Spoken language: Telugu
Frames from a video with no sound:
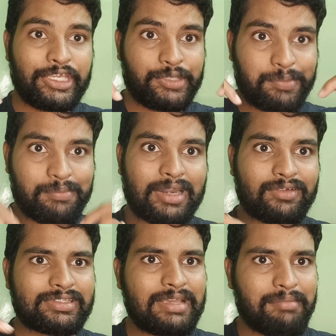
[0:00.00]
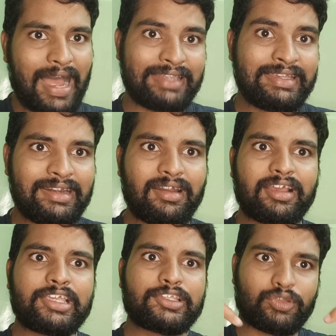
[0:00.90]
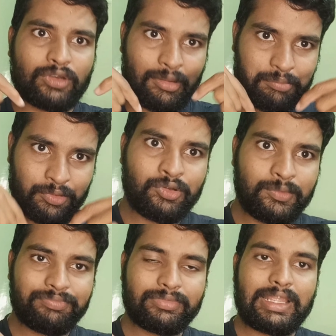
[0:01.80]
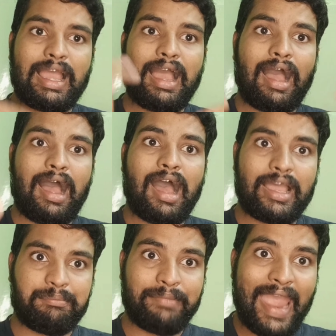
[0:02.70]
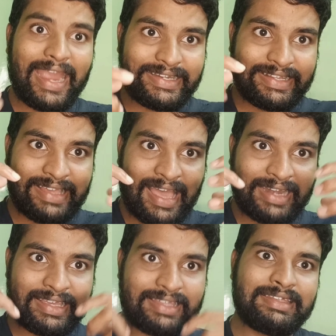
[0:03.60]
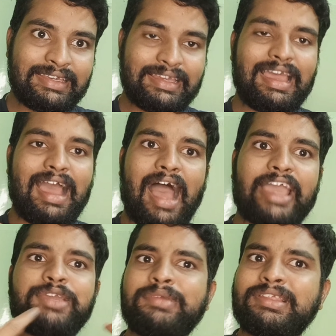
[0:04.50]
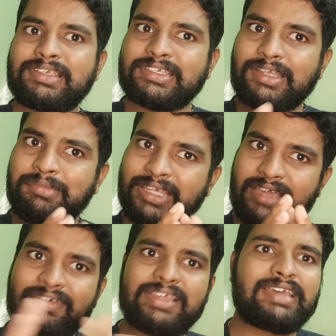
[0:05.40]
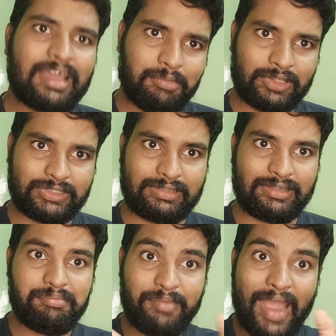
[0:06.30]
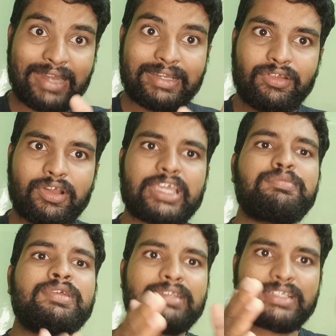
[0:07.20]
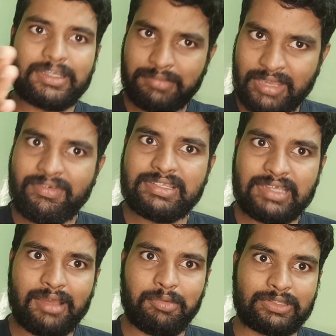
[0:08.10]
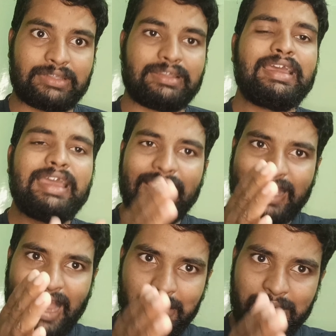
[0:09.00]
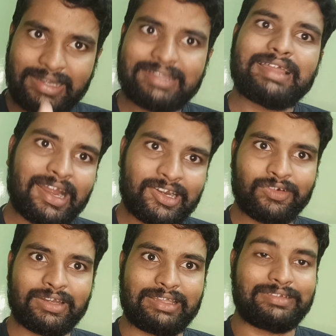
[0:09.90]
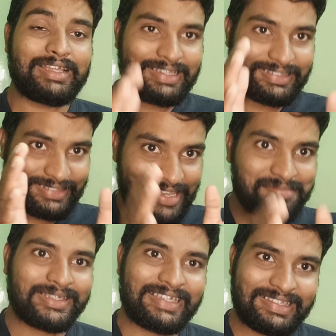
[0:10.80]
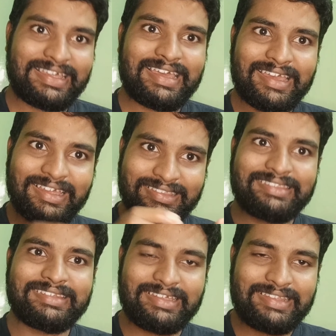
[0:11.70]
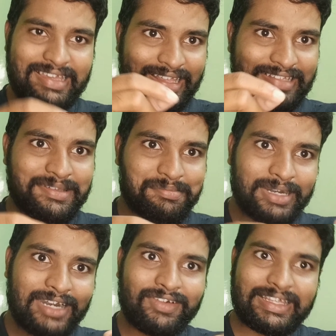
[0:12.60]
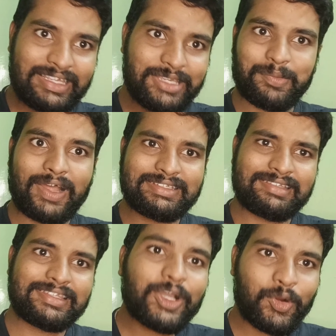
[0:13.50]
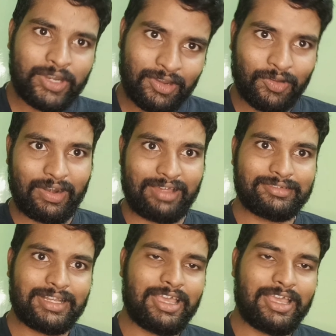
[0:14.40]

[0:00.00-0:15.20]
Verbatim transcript: ఇప్పుడు మనం సేమ్ అదే డ్రగ్ ఇస్తున్నప్పుడు ఆ బ్యాక్టీరియా అనేది ఆ ఇమ్యూన్ సిస్టమ్ని ఏమీ చేయలేకపోతుంది బ్యాక్టీరియా యొక్క ఇమ్యూన్ సిస్టమ్ని ఏమీ చేయలేకపోతుంది కాబట్టి తగ్గటం లేదు సేమ్ ఇదే ఇదే నేను చెప్పినటువంటి ఈ ప్రాసెస్సే కోడిలో కూడా